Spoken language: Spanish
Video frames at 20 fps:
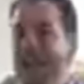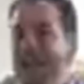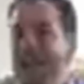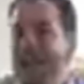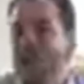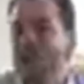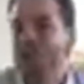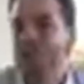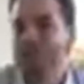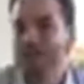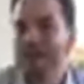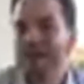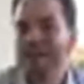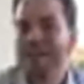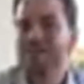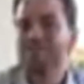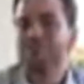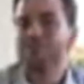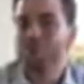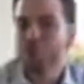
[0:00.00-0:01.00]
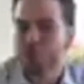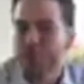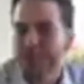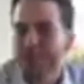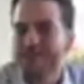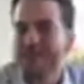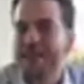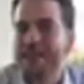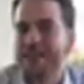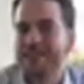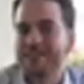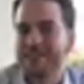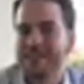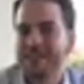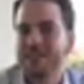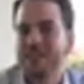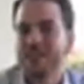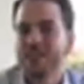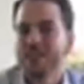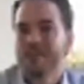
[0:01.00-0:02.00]
la velocidad que pudiese
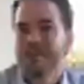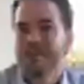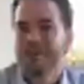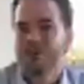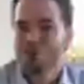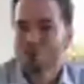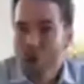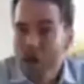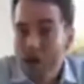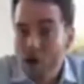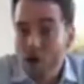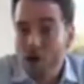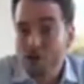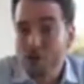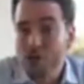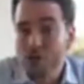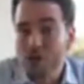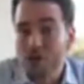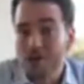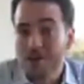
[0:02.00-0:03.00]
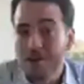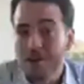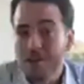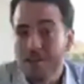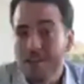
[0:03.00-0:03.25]
crecer tu negocio.